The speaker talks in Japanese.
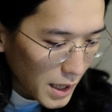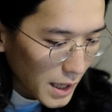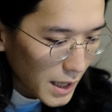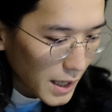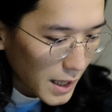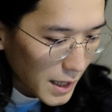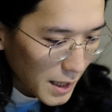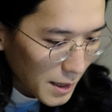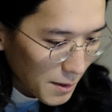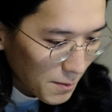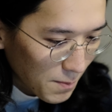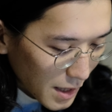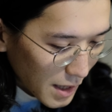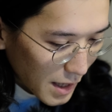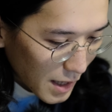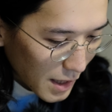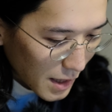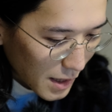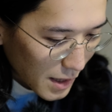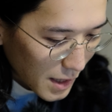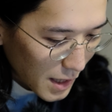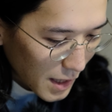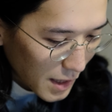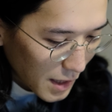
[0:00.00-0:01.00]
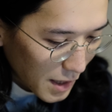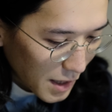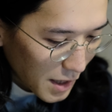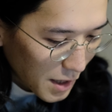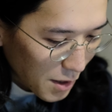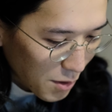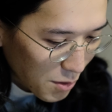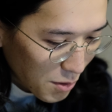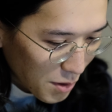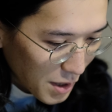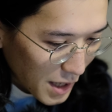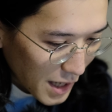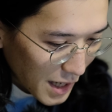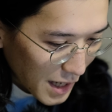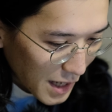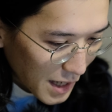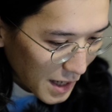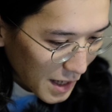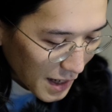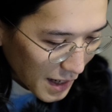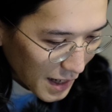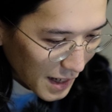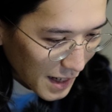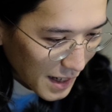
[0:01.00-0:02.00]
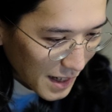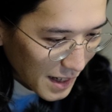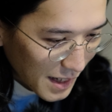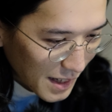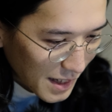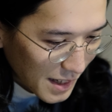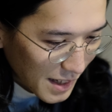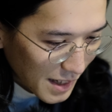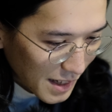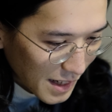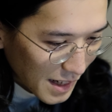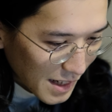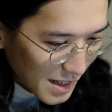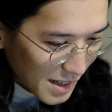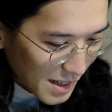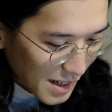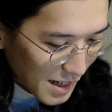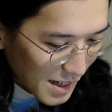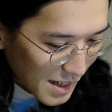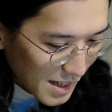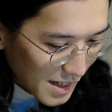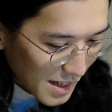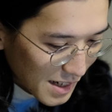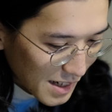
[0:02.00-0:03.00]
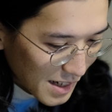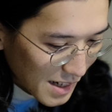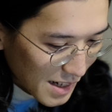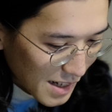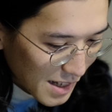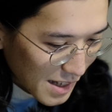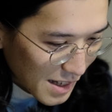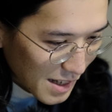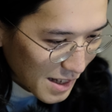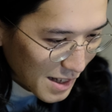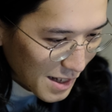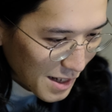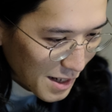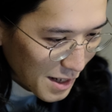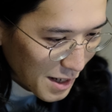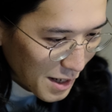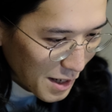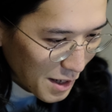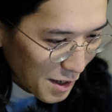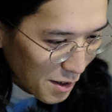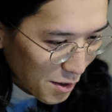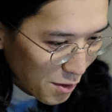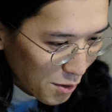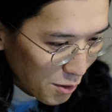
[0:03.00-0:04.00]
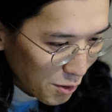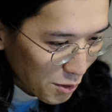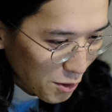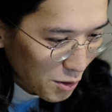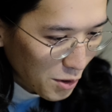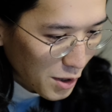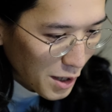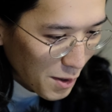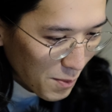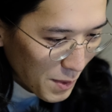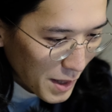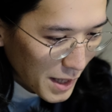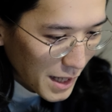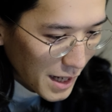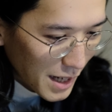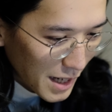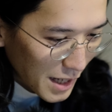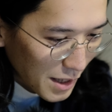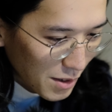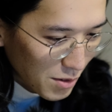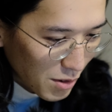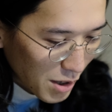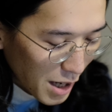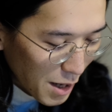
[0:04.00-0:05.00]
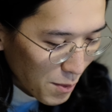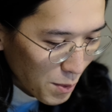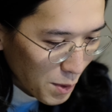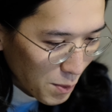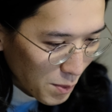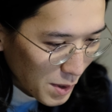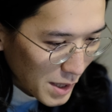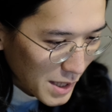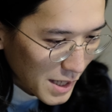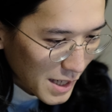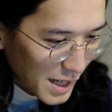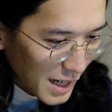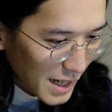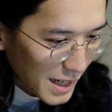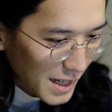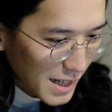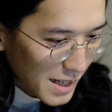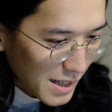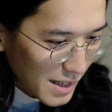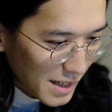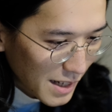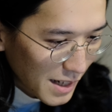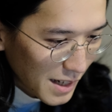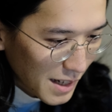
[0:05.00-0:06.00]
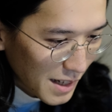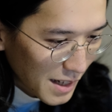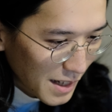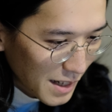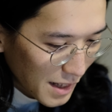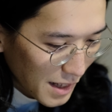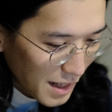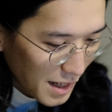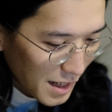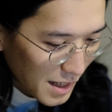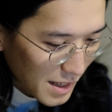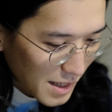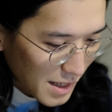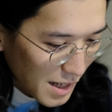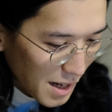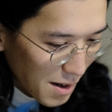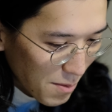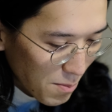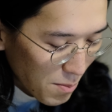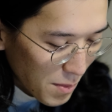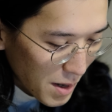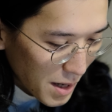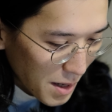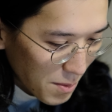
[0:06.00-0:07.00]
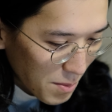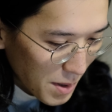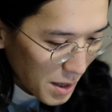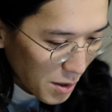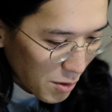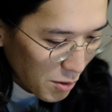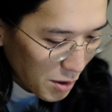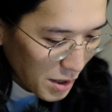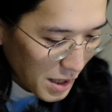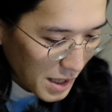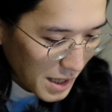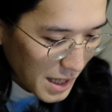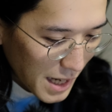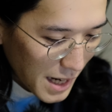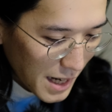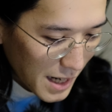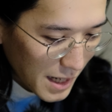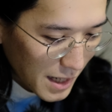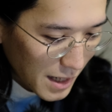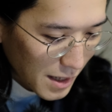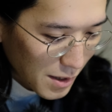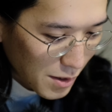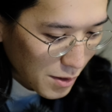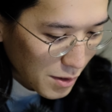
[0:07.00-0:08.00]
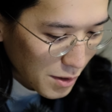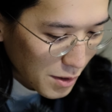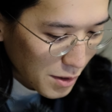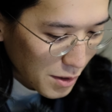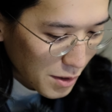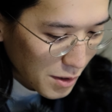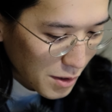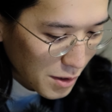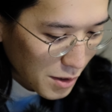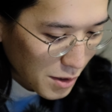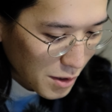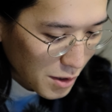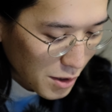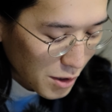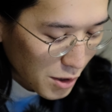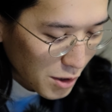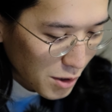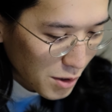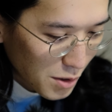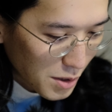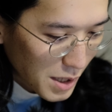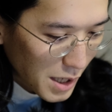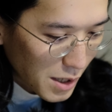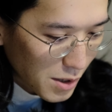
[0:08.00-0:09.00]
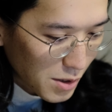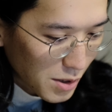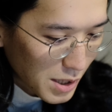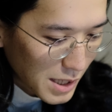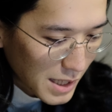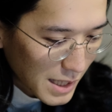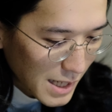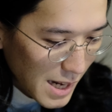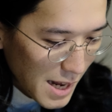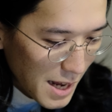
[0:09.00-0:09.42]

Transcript: ので、買ったなぁ、これ。はい、懐かしいです。この時はまだ髪短いですね。で、3枚目。これ大学入学し